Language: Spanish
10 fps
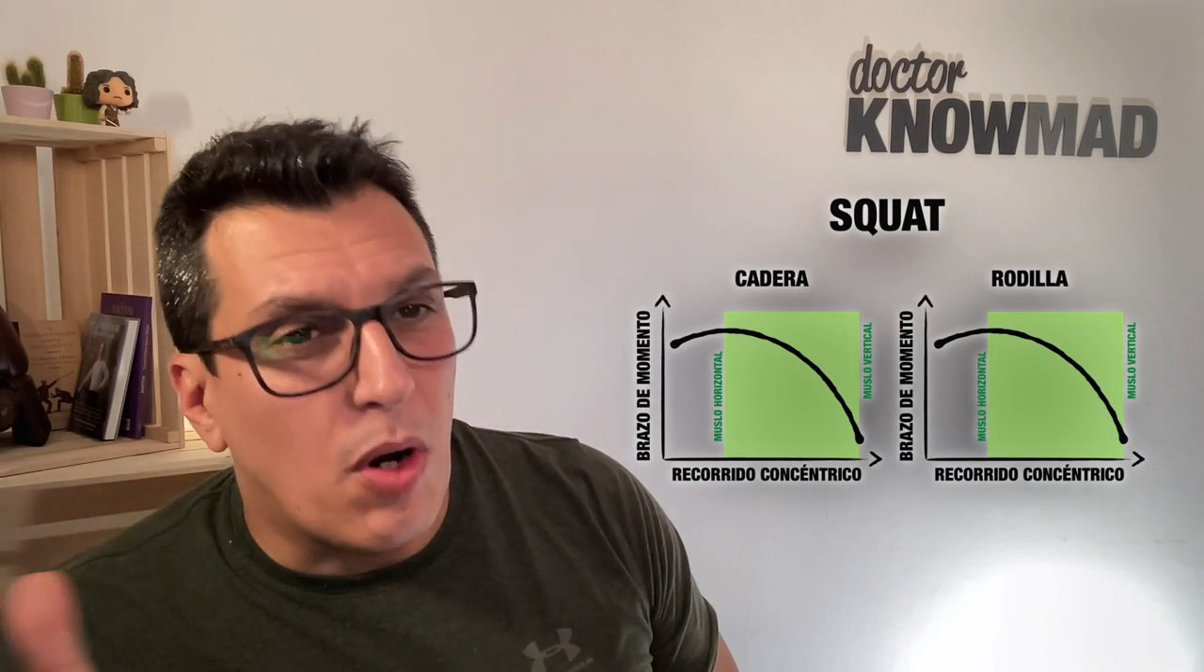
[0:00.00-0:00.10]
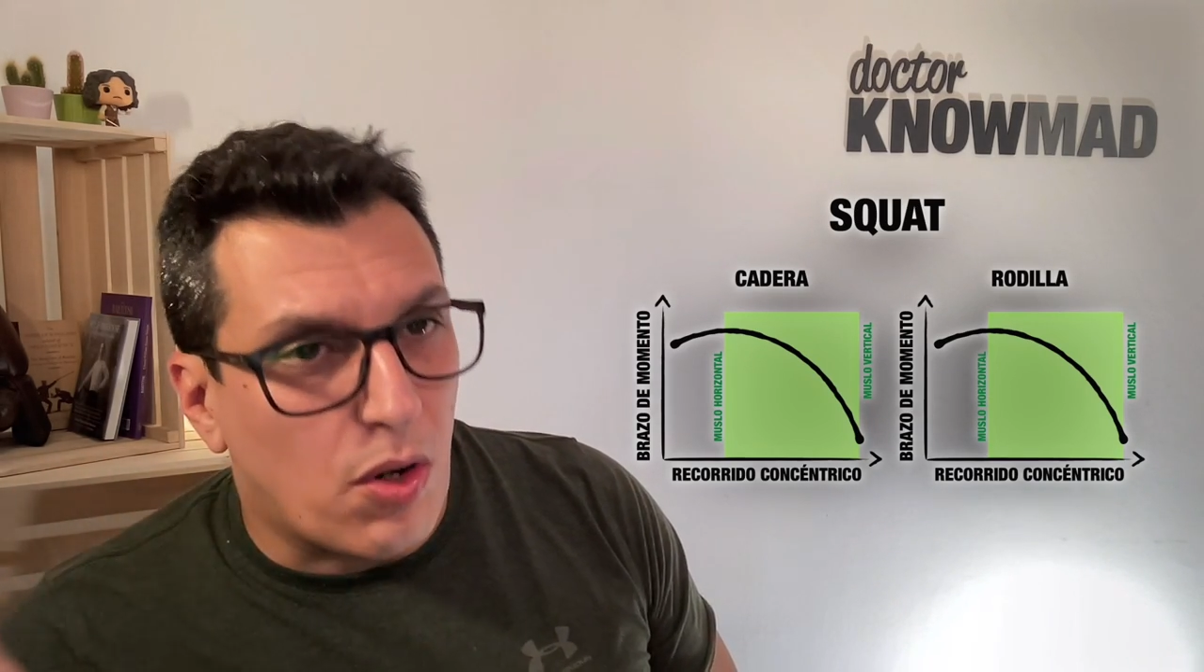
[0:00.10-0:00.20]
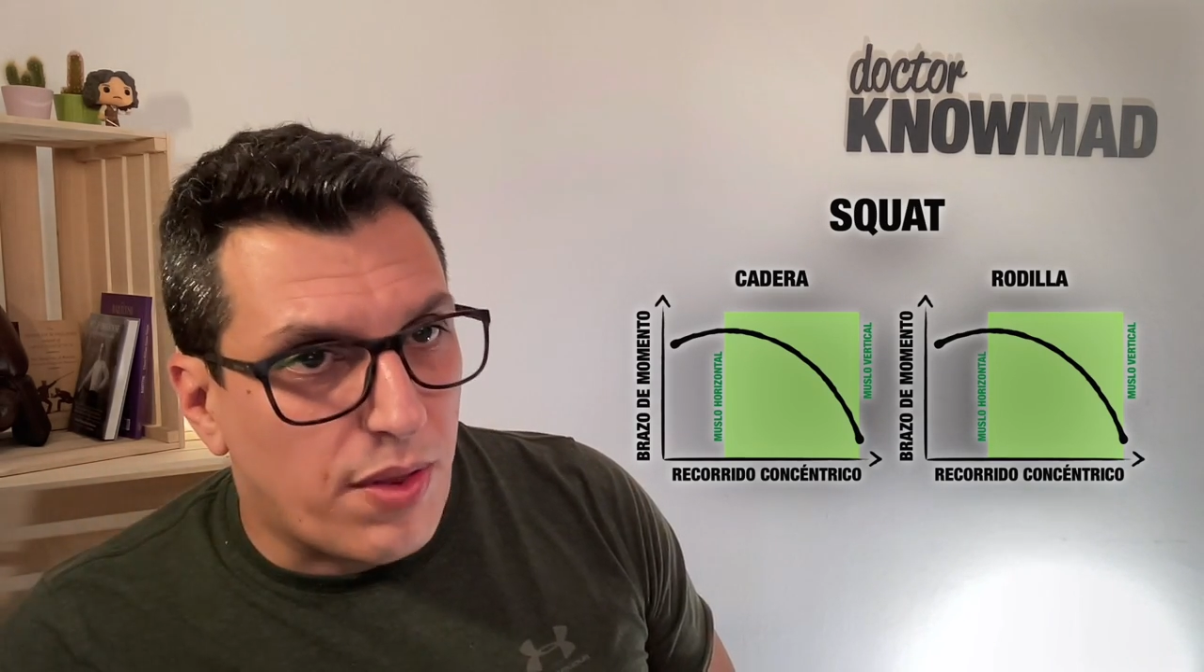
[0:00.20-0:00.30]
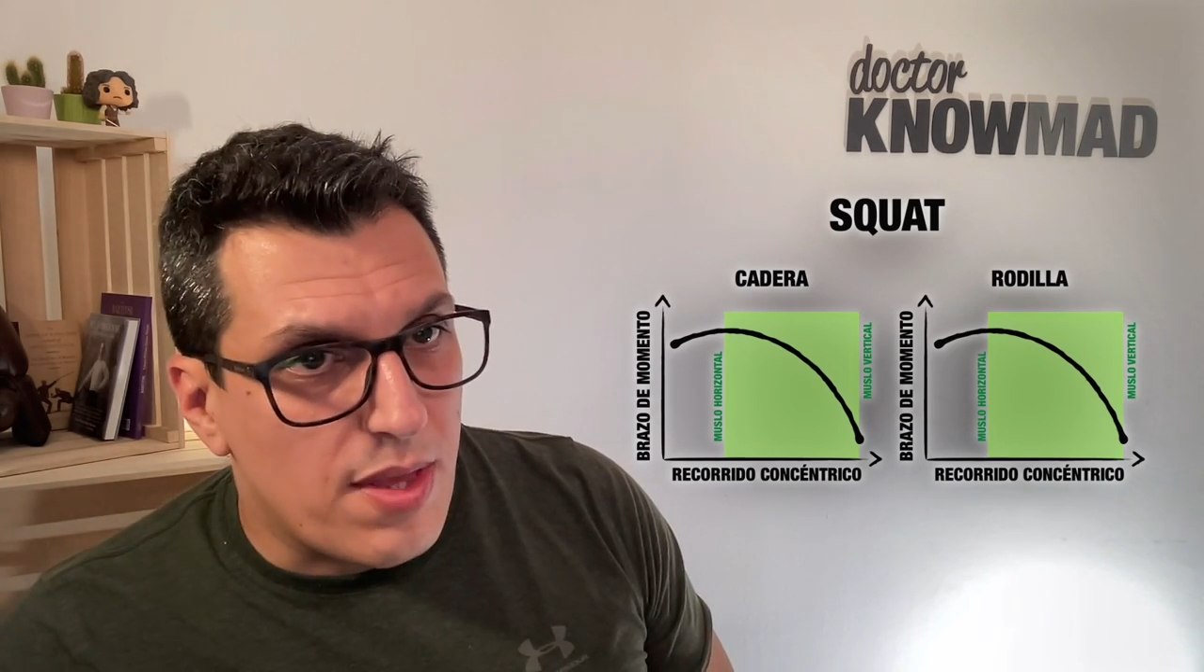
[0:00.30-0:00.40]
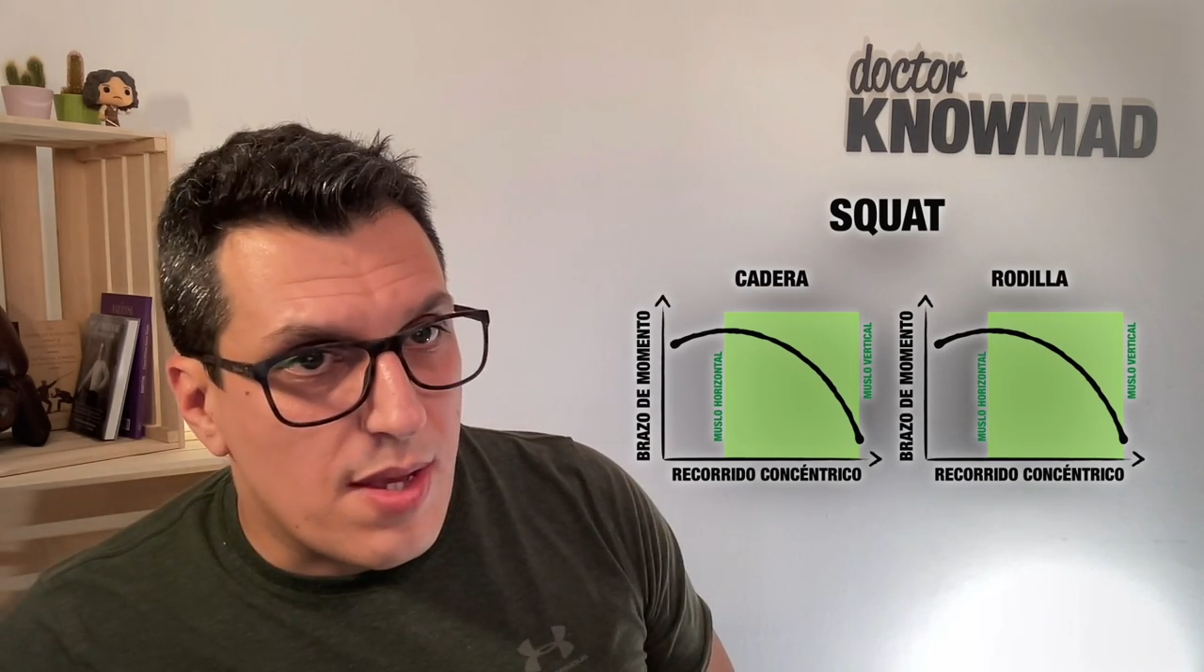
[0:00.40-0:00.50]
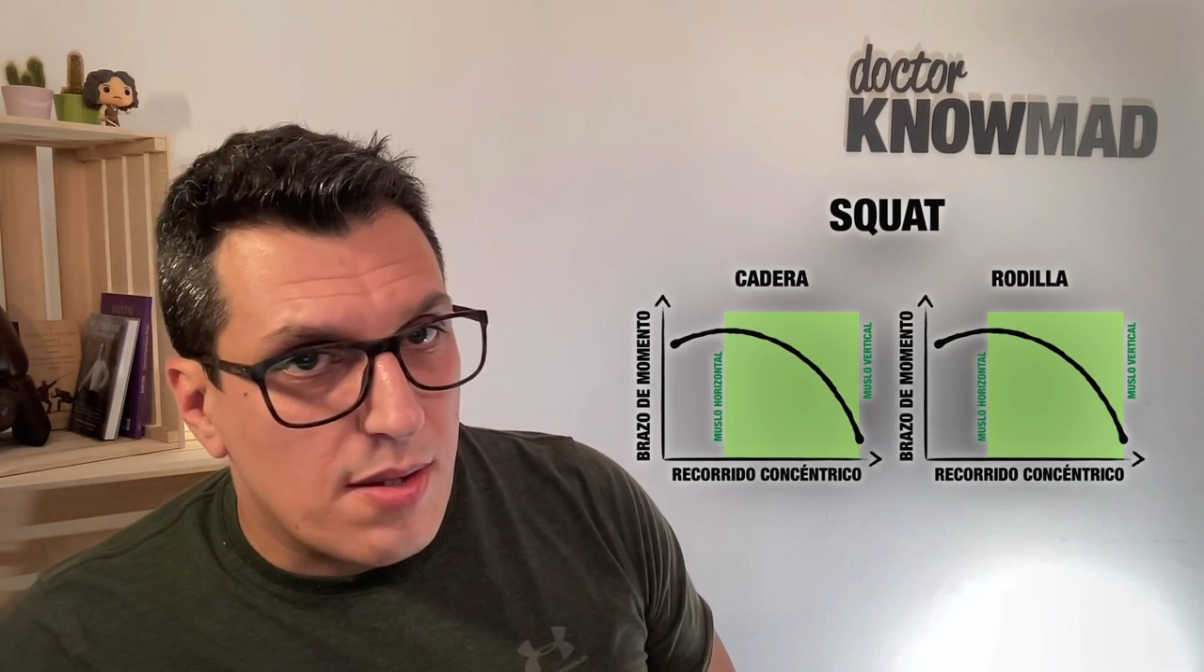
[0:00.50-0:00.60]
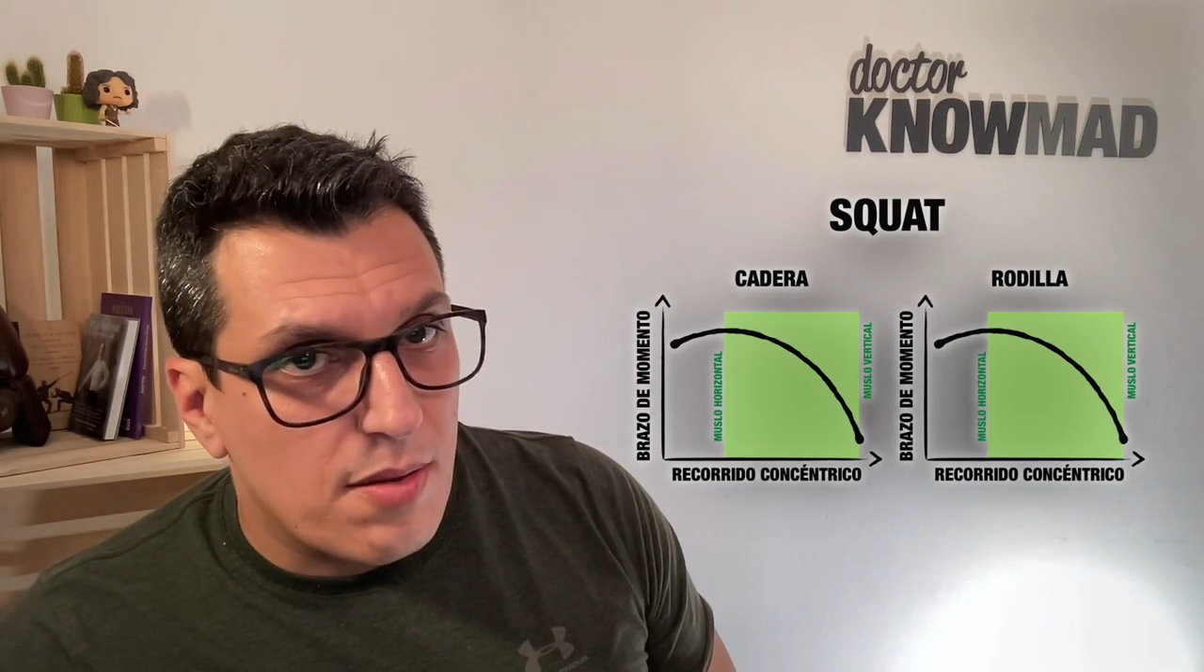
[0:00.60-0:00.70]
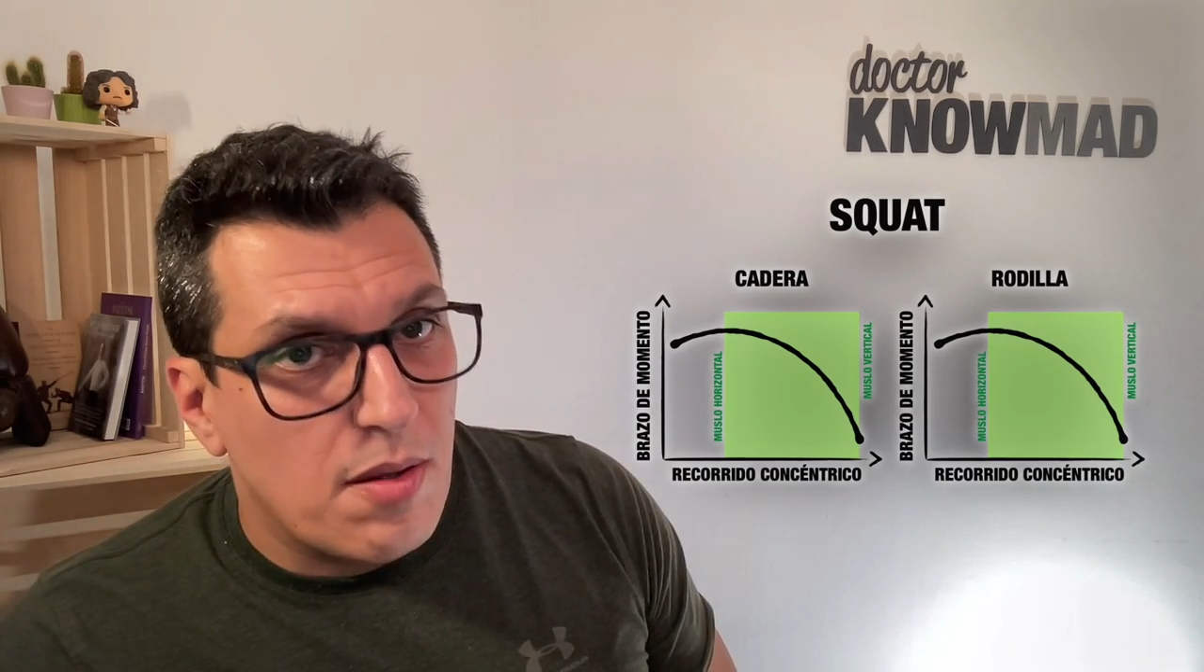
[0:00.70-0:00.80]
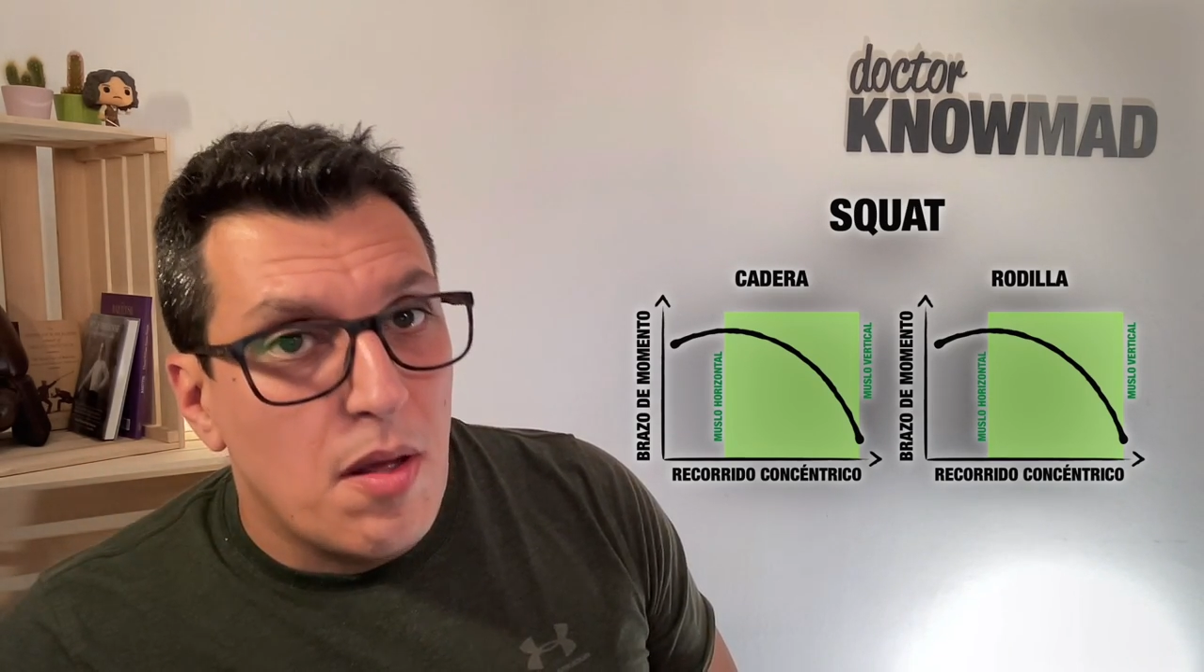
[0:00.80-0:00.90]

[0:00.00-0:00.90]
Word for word: en rodilla.